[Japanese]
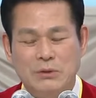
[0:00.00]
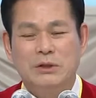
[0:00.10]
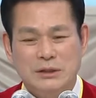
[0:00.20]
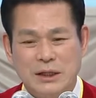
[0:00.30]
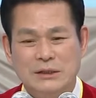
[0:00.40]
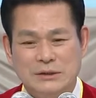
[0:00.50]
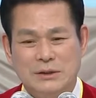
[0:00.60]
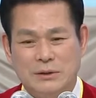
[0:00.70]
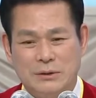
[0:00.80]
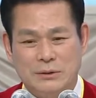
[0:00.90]
知らない
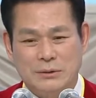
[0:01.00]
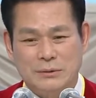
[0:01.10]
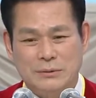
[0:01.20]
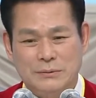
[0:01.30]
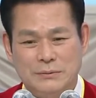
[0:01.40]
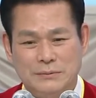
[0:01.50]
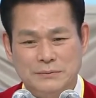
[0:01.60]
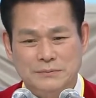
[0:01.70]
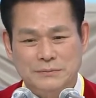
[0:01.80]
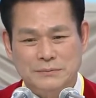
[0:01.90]
赤ちゃんも真似す
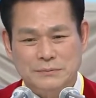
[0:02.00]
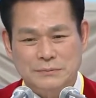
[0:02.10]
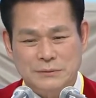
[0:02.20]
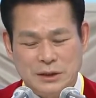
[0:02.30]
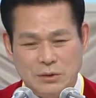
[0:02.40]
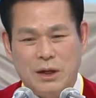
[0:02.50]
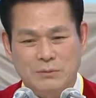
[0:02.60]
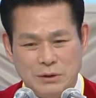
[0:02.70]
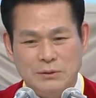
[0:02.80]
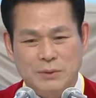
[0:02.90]
るし、
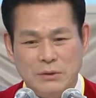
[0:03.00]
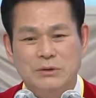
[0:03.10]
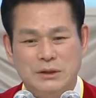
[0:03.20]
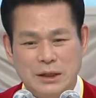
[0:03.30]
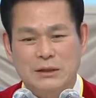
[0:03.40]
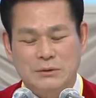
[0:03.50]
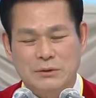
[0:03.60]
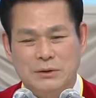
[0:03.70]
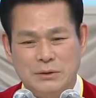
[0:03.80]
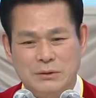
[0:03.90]
すべて
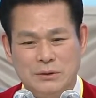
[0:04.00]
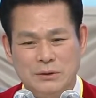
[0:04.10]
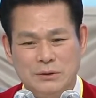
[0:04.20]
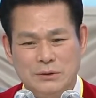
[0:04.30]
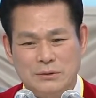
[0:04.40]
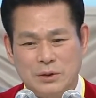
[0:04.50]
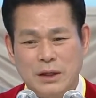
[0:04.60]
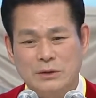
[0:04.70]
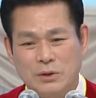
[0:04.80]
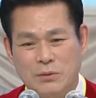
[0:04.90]
の行いを
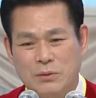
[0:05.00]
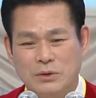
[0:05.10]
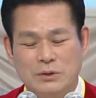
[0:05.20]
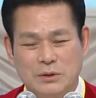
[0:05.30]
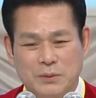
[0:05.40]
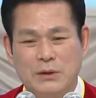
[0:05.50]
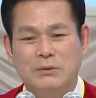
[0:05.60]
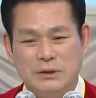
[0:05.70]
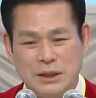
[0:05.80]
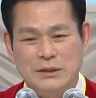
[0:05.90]
見て
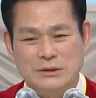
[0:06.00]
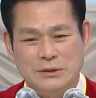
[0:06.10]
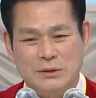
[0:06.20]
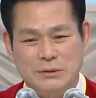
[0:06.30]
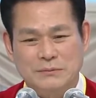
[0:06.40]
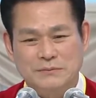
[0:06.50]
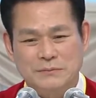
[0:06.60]
学ぶのです。